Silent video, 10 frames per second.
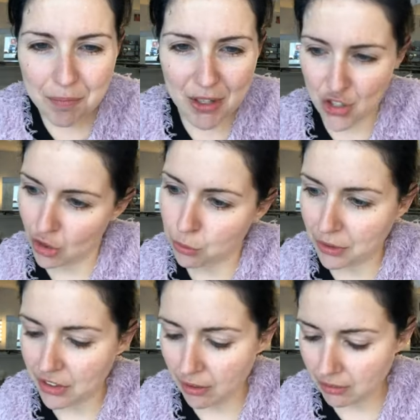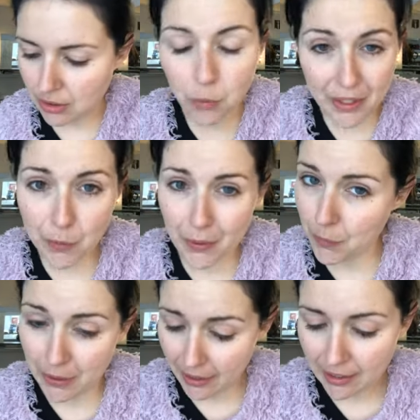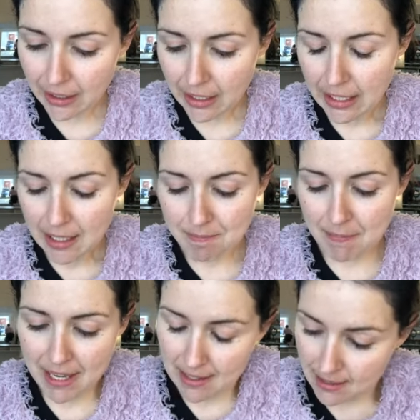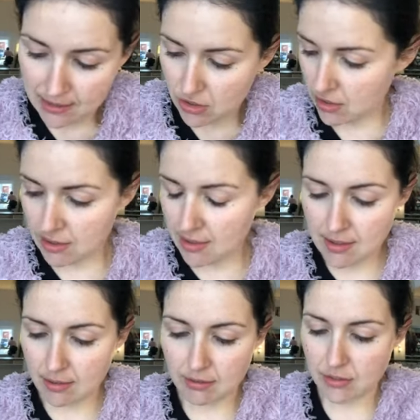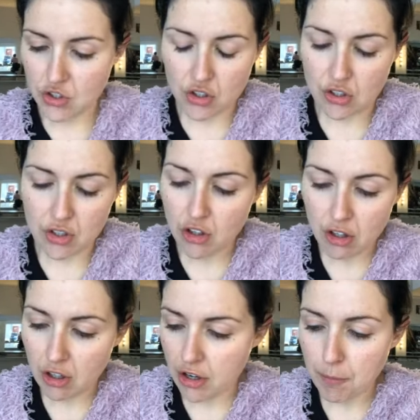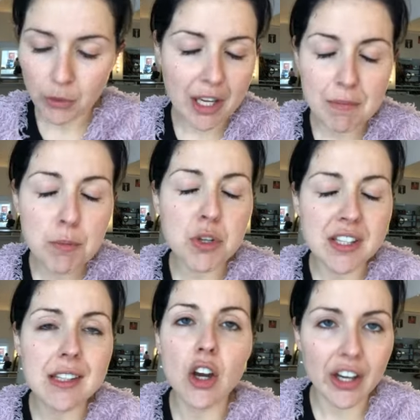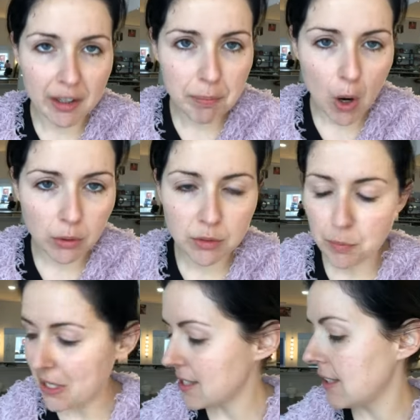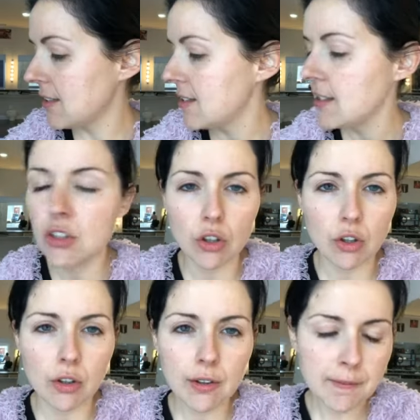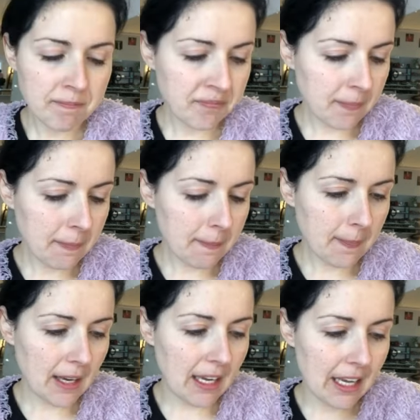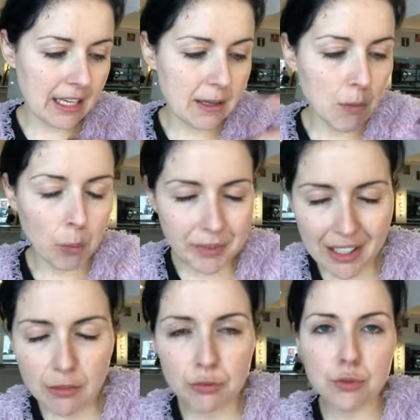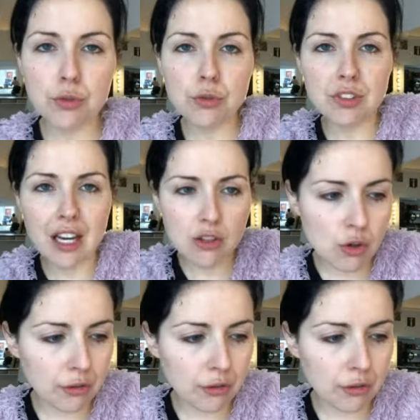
Imagine-toi donc. Oui, oui, oui. Mais c'est ça. Je, là, euh, mon amie me dit de répondre parce qu'elle dit que ils m'ont peut-être vu dans son